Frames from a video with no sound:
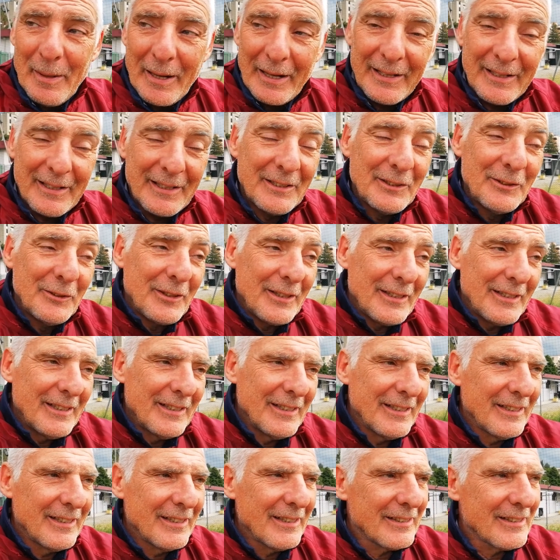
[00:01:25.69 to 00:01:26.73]
ma credo
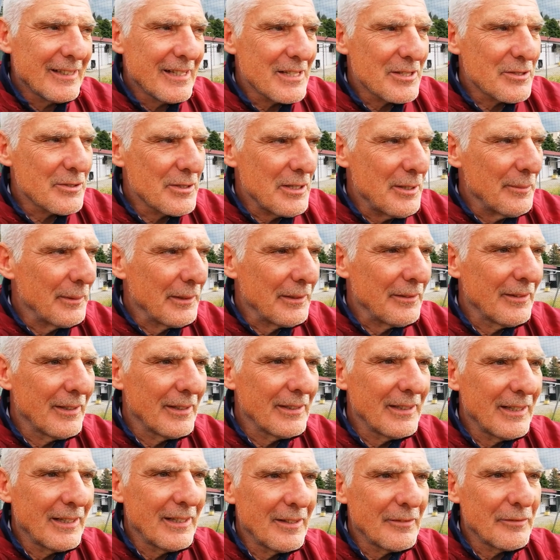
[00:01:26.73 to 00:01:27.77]
che adesso siamo
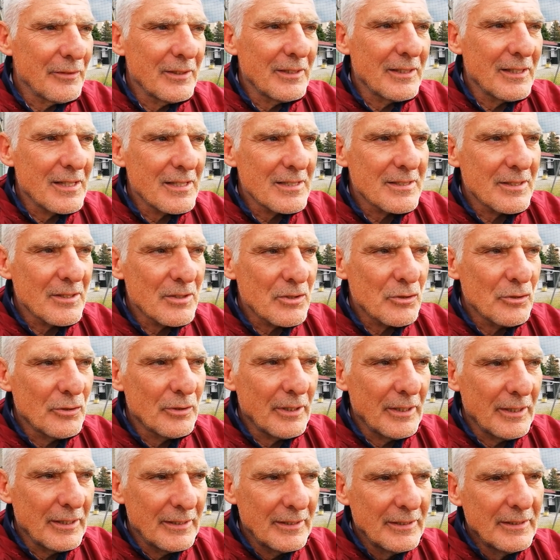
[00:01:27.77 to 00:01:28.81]
arrivati alla fine della
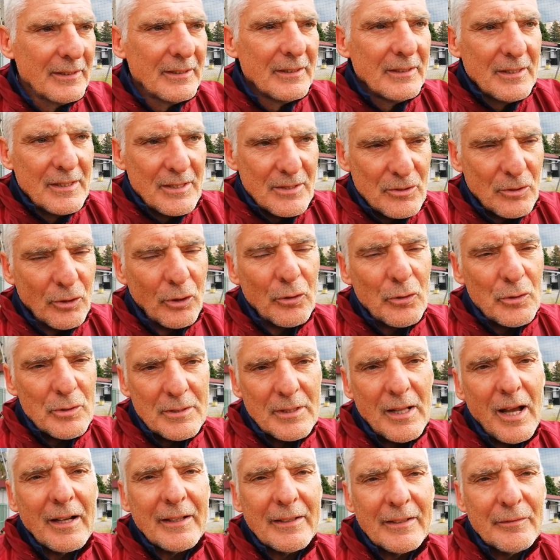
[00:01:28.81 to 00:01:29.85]
stagione, sono
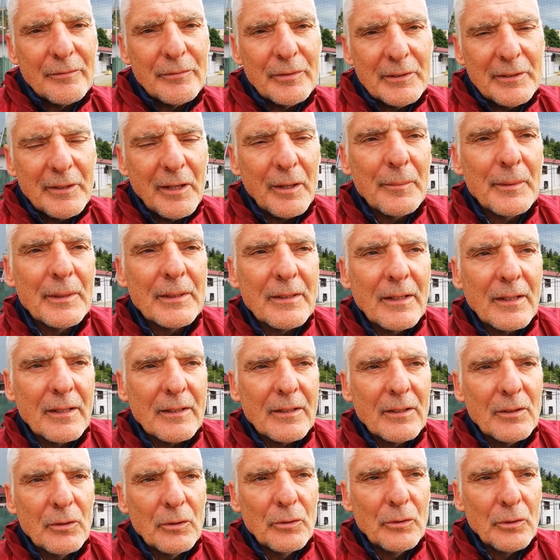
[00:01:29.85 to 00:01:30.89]
stanchi effettivamente anche
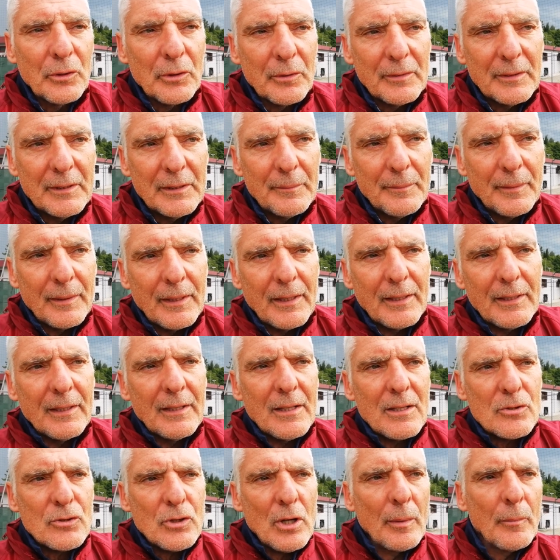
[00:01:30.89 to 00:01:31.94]
loro, quindi magari
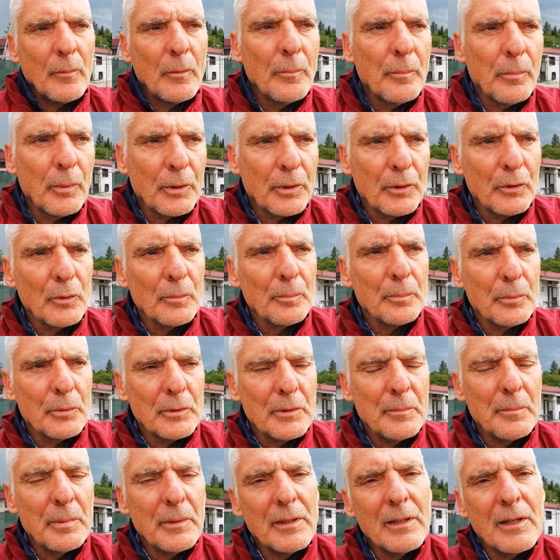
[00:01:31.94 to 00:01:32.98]
lasciamo un pochino più di
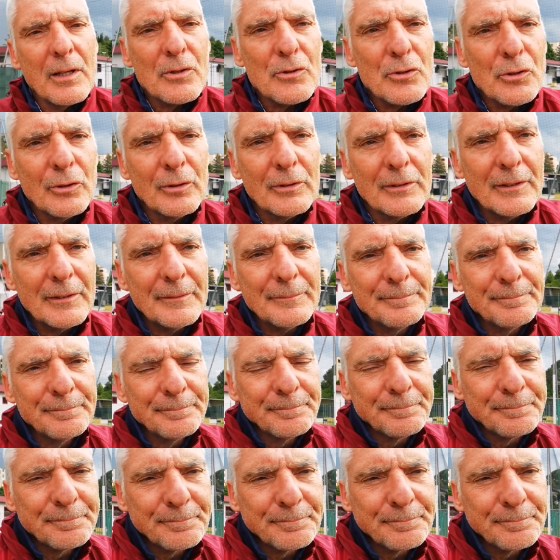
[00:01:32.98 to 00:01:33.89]
briglia sciolta.